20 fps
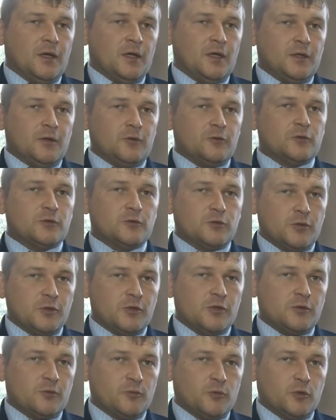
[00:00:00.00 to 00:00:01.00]
и
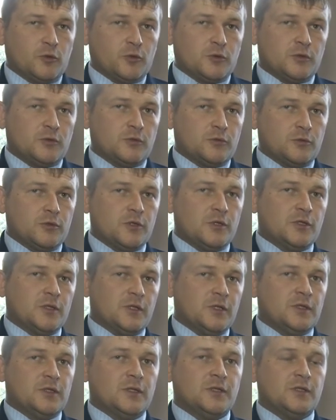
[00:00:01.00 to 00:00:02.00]
устойчивому росту
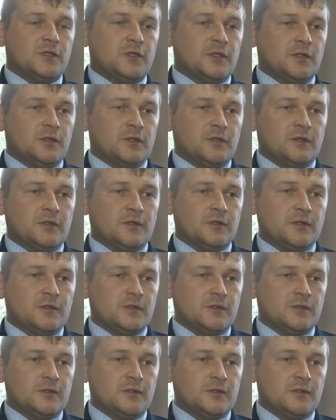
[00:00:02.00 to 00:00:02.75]
численности